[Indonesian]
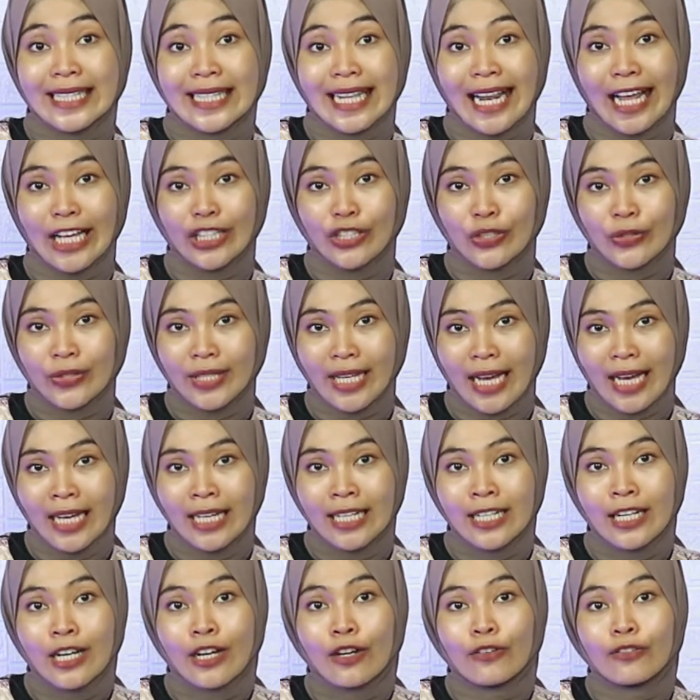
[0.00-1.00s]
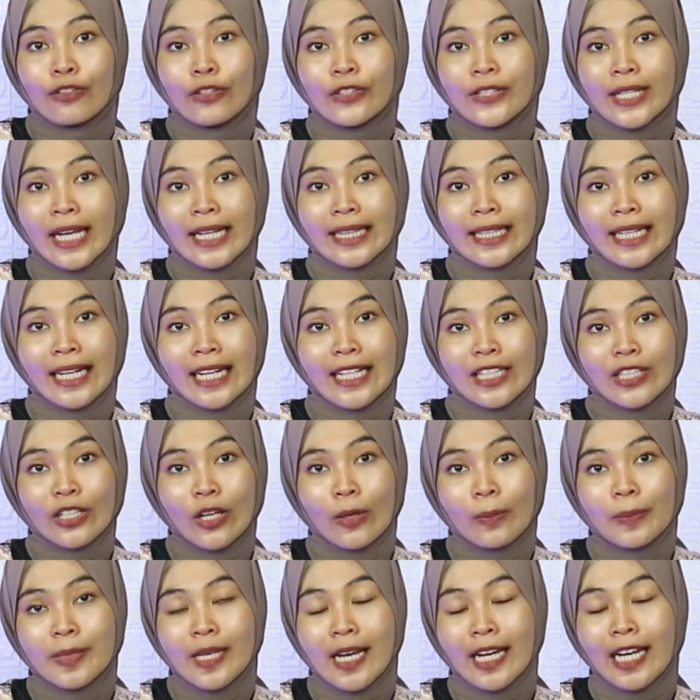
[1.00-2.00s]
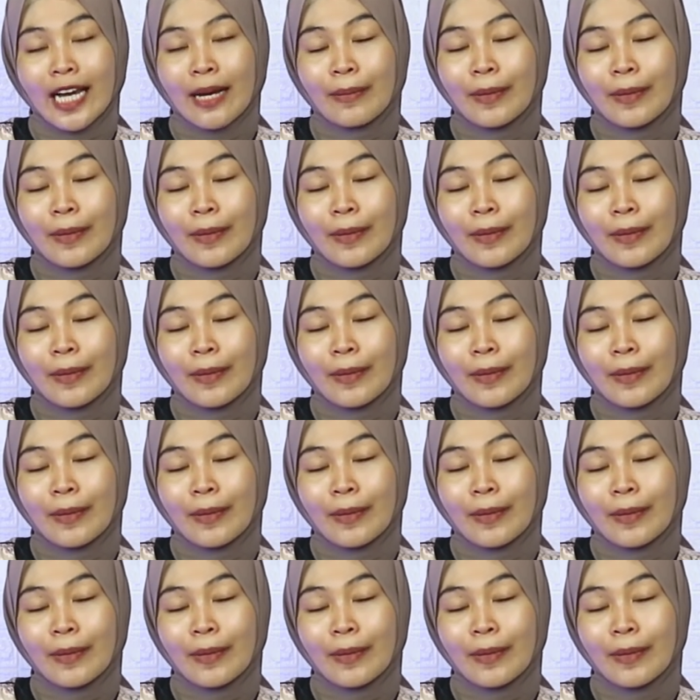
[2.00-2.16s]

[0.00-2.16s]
Selanjutnya, full set teleskopnya